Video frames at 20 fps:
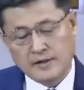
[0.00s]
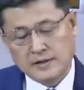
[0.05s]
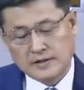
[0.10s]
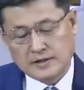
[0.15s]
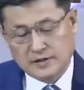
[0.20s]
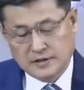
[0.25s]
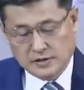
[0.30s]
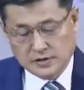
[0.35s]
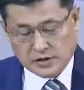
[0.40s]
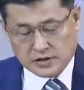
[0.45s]

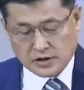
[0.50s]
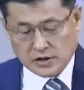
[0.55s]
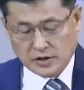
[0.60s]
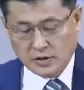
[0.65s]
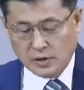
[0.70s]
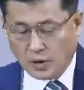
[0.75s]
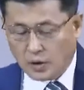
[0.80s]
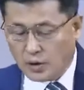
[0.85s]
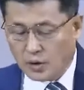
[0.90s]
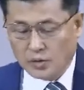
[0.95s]
그는
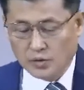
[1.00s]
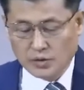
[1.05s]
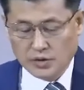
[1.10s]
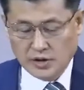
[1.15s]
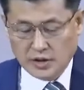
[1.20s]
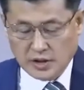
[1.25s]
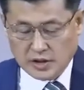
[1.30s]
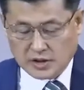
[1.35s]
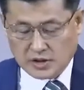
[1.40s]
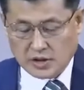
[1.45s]
실로
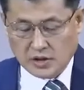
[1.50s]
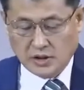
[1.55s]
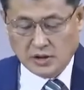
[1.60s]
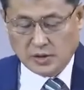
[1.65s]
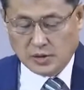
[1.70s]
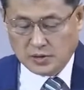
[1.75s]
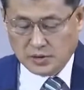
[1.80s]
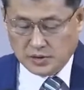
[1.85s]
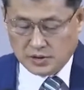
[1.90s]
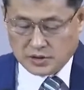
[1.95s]
우리의
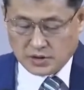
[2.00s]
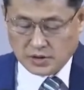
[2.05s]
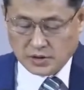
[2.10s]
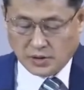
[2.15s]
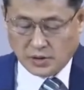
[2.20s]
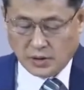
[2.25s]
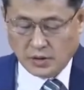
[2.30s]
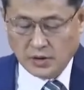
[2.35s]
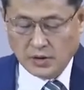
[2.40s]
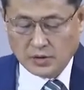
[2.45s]
질고를
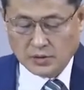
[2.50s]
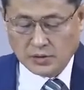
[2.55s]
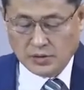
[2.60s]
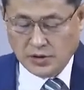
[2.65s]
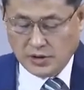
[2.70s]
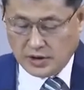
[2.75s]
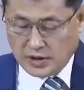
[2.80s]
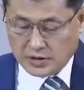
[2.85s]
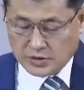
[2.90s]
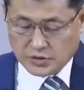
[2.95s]
지고
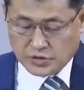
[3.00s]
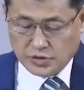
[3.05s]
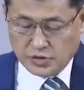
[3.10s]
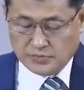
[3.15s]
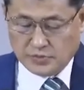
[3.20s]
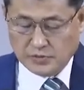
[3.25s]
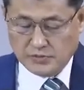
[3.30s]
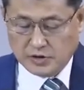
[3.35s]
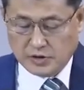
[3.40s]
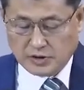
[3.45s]
우리의
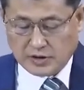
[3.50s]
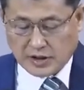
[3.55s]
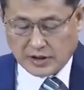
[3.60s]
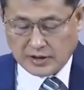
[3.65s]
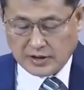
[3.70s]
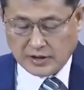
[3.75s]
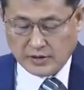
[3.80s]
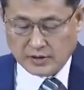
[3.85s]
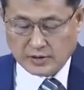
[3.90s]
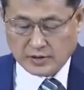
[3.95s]
슬픔을
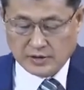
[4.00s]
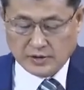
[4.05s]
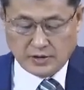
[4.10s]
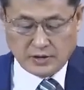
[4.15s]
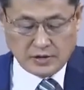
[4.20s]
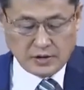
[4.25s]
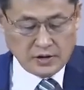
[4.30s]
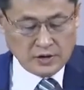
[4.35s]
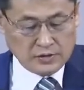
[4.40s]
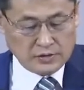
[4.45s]

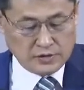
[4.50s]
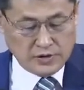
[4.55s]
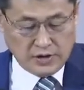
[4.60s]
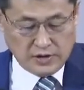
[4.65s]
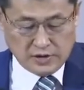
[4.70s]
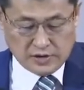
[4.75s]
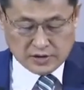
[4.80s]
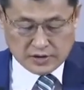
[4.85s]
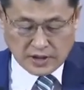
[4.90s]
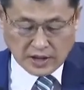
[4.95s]
당하였거늘
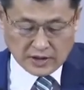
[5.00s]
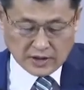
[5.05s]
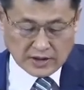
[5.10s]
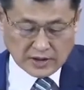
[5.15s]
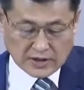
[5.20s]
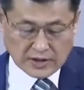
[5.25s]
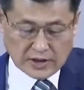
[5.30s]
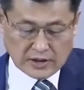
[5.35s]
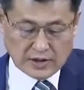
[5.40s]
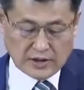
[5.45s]
우리는
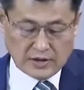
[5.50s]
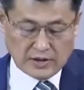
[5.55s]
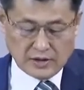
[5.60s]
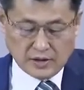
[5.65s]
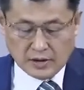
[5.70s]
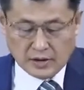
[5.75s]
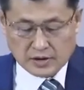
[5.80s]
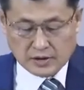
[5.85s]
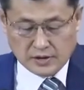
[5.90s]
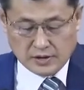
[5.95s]

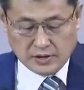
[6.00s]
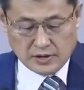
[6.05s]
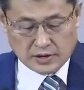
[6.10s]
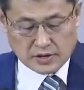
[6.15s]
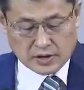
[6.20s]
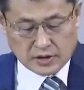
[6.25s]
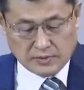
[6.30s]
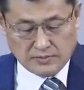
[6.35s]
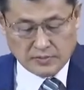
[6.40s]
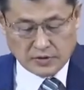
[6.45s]
생각하기를 그는
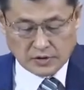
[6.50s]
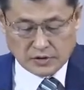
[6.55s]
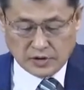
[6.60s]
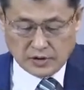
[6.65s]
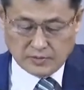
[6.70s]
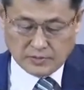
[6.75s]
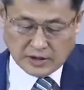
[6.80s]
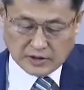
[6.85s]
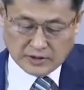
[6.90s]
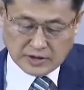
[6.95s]

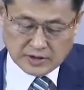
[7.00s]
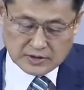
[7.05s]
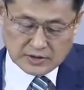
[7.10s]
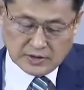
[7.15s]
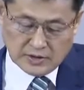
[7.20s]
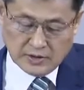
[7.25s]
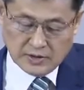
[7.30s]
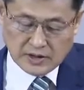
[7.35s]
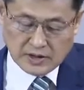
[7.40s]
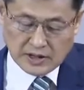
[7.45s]
징벌을
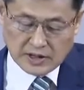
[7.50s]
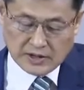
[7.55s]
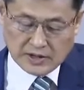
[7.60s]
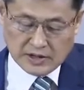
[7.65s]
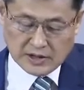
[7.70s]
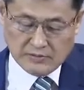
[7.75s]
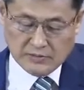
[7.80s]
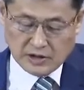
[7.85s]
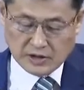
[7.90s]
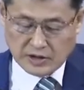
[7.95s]
받아서
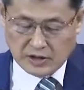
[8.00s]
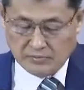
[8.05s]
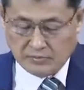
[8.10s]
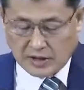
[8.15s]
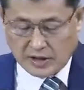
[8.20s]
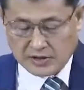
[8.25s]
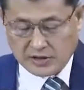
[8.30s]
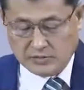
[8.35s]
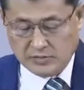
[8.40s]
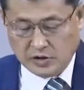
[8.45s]
하나님에게
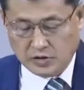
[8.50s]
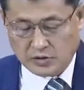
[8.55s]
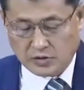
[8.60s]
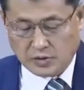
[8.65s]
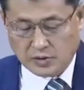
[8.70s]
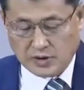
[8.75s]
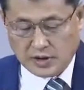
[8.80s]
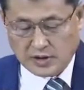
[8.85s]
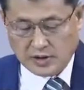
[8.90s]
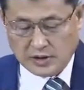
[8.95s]
맞으며
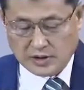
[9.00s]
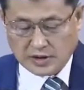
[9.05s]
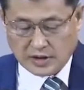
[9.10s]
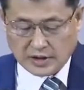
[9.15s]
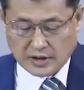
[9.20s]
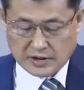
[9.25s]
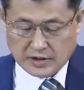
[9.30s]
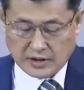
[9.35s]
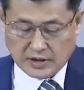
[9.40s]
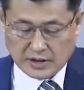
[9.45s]
고난을
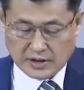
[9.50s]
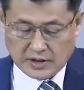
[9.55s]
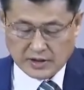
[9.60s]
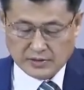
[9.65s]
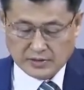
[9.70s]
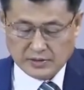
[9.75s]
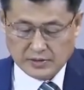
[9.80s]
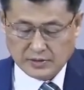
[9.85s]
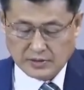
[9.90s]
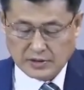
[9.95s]
당한다
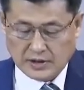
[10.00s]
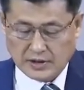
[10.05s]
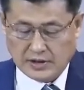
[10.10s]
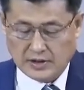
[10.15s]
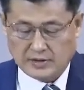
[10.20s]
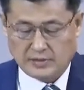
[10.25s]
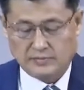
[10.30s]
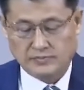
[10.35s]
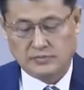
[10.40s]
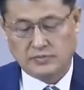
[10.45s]

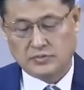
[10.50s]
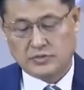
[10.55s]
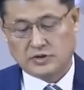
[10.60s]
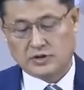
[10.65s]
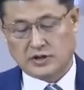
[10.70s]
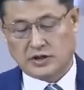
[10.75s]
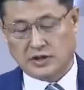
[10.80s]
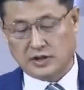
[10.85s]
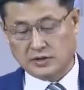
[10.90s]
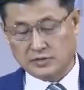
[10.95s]
하였노라.
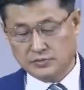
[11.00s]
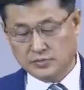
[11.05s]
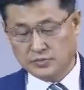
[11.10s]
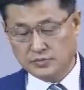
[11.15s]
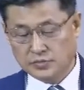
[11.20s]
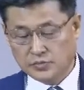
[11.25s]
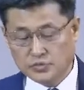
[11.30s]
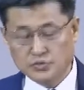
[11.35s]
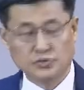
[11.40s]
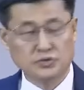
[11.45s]
자,
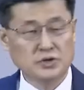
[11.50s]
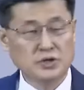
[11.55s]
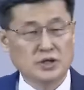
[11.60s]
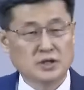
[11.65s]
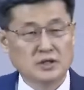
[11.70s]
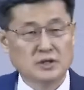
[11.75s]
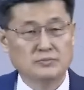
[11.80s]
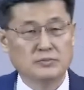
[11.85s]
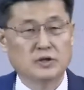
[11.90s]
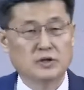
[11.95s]
누구
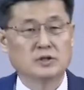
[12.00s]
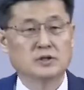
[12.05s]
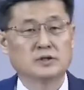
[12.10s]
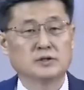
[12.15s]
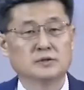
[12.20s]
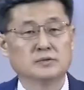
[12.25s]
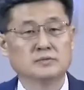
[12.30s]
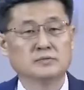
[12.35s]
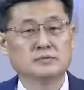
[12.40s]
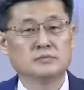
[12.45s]
이야기입니까?
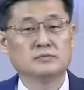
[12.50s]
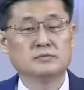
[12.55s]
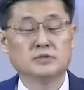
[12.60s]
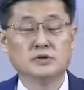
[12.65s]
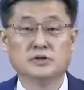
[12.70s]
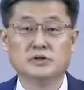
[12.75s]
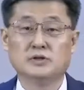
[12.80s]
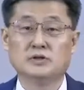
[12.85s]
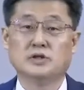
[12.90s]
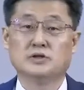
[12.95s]

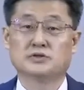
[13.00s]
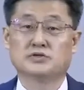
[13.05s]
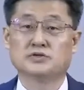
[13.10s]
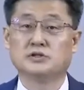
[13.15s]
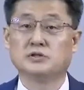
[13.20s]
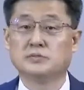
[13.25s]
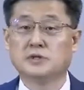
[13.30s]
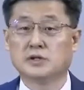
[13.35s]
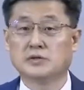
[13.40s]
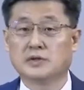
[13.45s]

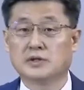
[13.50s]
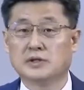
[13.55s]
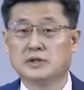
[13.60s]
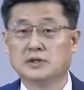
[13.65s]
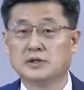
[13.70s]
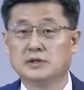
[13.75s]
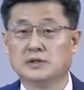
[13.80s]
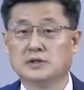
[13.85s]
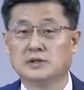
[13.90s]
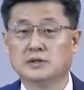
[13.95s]
예수님에 관한
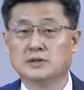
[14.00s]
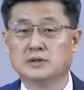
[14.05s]
이야기.